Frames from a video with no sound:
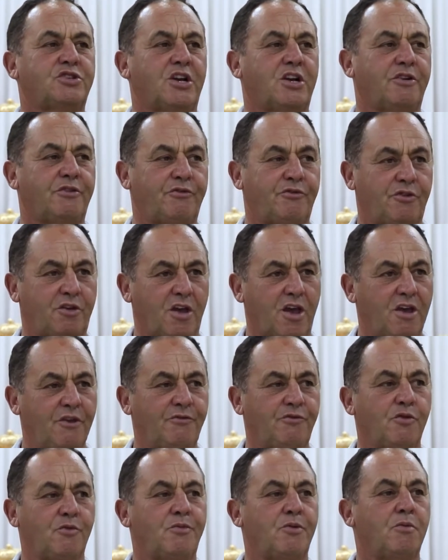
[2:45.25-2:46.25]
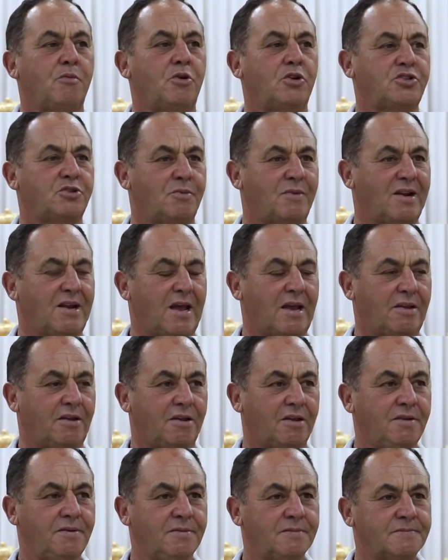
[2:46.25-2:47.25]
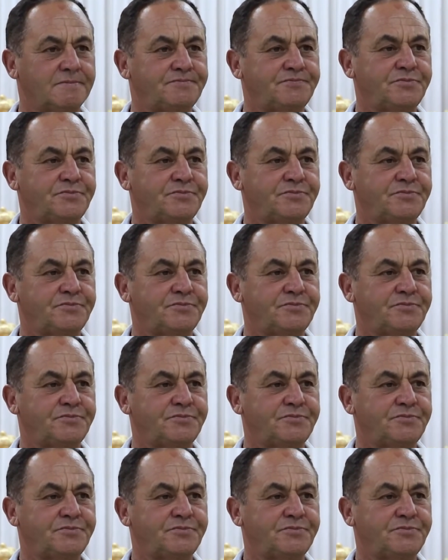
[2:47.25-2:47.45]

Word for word: sacrifiquei, fui para o Monte Manaim